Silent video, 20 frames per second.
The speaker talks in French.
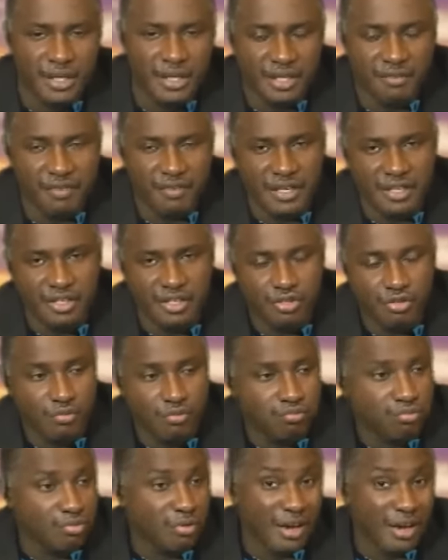il fait les
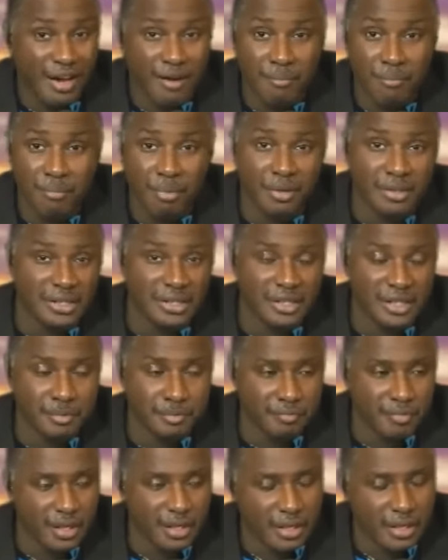choses pour remporter.
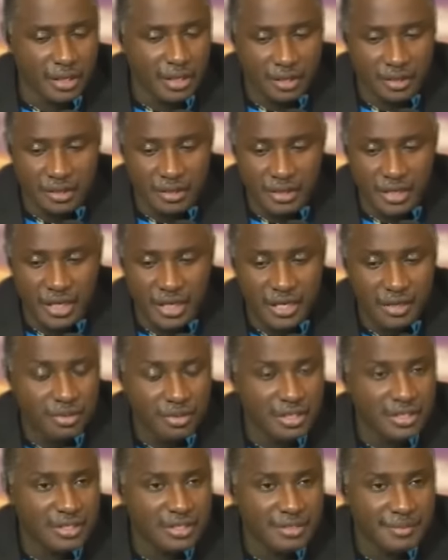Euh, et il le
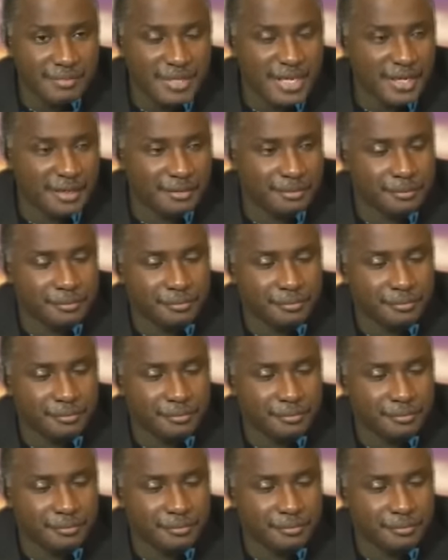dit si bien.